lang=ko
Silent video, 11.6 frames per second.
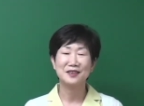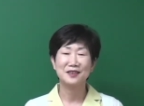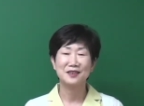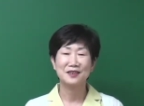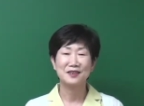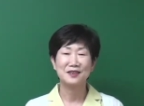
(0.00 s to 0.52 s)

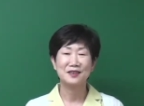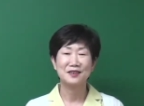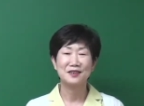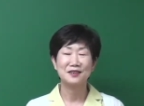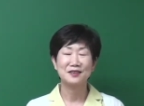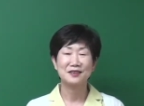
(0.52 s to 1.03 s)

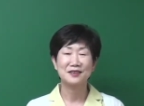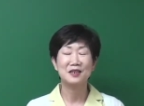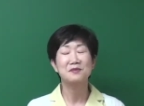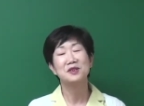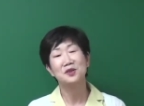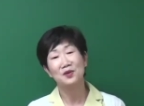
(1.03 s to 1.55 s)
어,
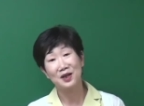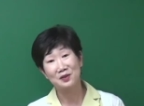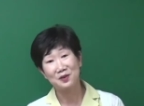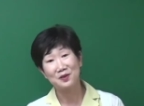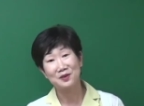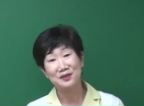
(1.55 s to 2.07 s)
재밌기도
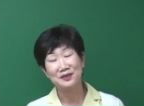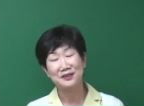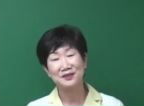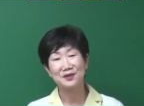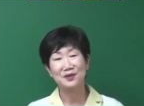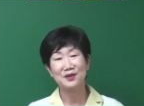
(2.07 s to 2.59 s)
하고
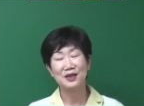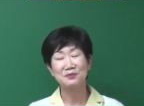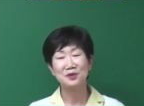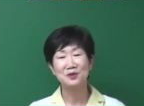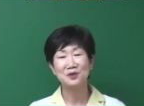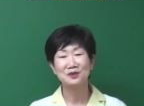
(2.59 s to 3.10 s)
또
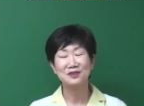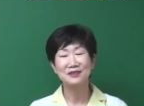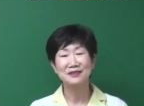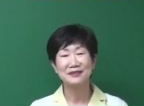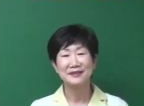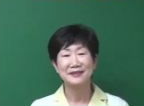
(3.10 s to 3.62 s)
한편으로는
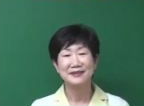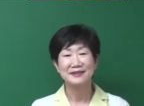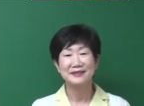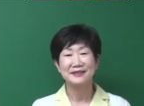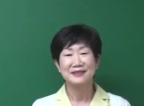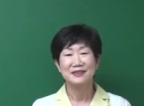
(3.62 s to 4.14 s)

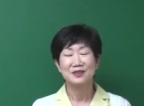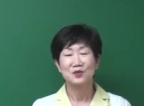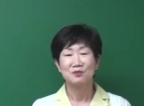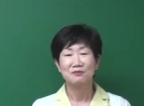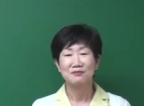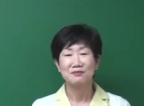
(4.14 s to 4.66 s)

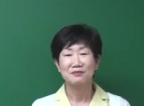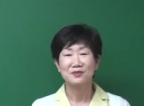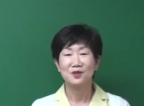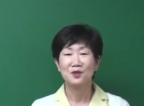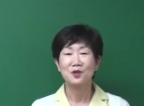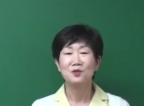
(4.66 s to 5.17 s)
좀
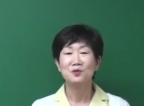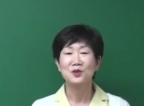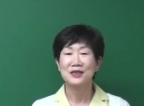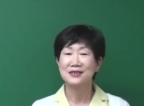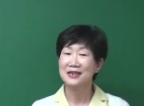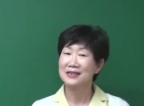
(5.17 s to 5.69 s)
어려움도
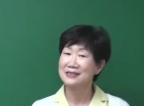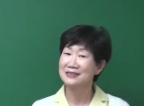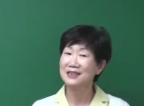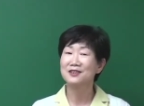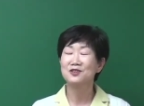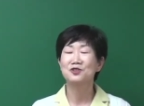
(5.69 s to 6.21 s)

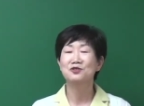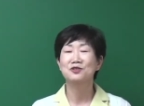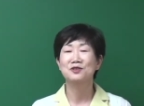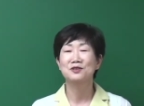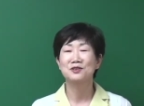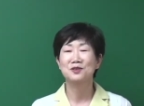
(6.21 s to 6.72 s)
살짝
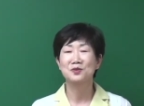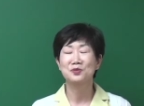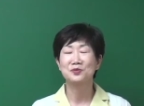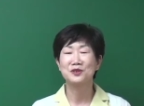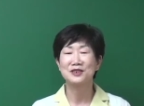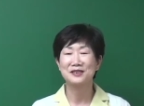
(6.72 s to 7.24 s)
주는 그런
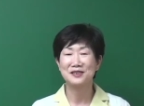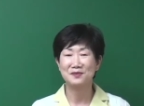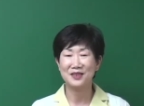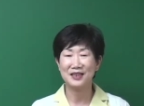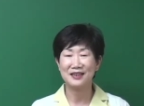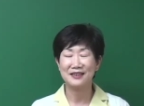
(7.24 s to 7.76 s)
부분이
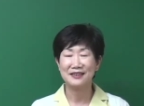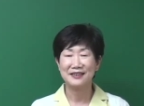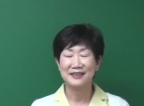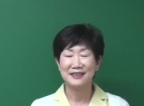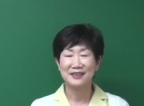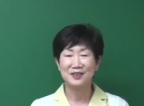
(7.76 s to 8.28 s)
있습니다.
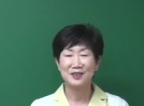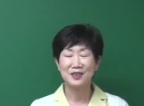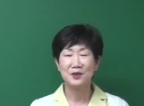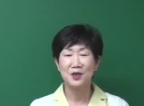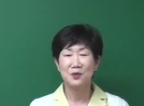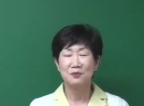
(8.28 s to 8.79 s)
그래서
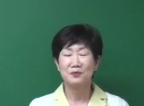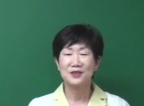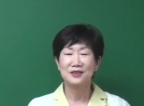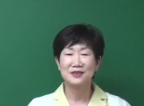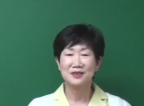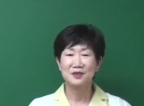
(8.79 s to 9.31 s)
이제
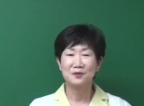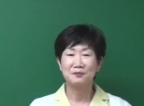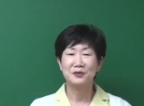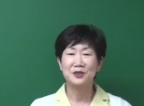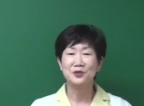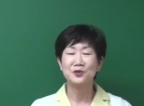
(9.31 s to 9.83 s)
그
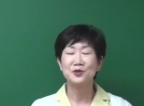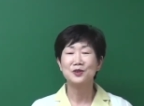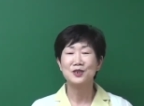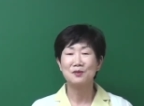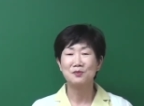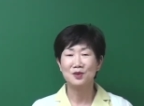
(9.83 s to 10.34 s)

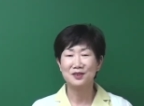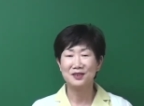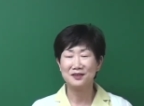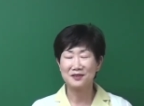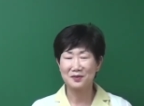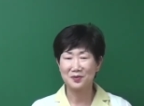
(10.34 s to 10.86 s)
비율을 한번
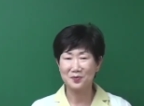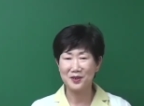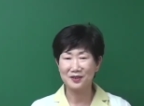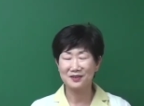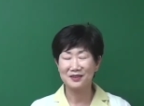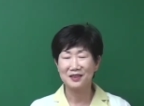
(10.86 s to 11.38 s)
생각해
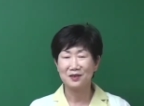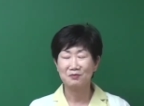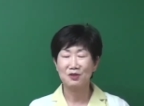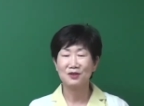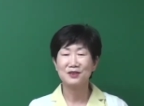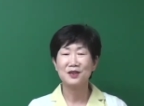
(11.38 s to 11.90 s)
보면
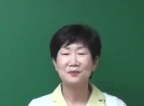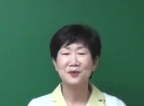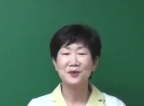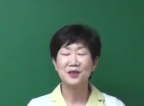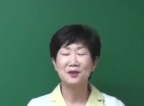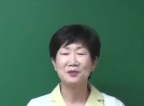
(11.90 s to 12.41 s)

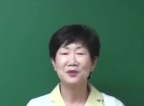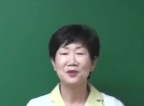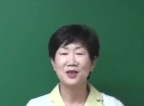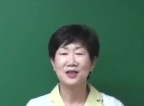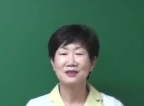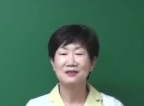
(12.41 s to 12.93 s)
명사편의 비율이
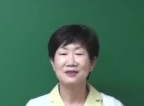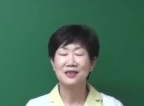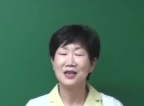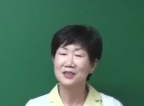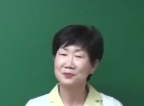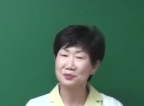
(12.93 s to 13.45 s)
한
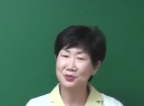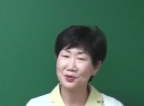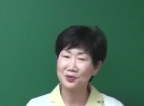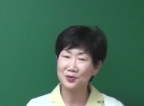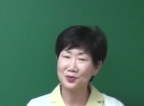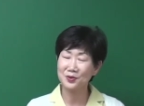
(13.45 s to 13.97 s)
40%
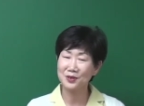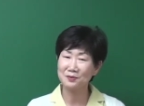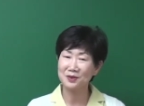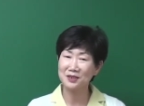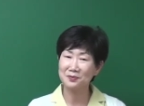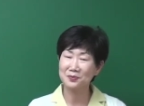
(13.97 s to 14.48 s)
정도, 3,
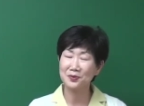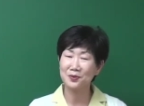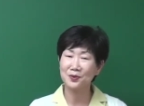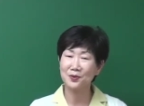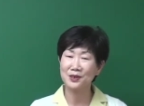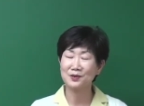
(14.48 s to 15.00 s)

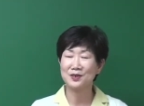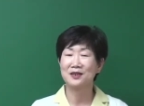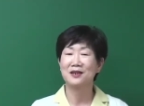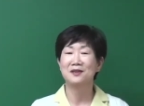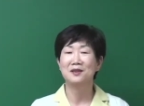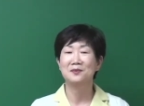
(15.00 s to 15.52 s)
40%라고
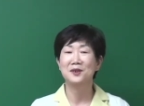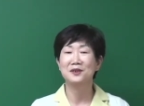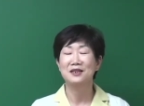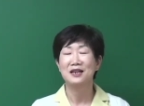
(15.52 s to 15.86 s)
생각한다면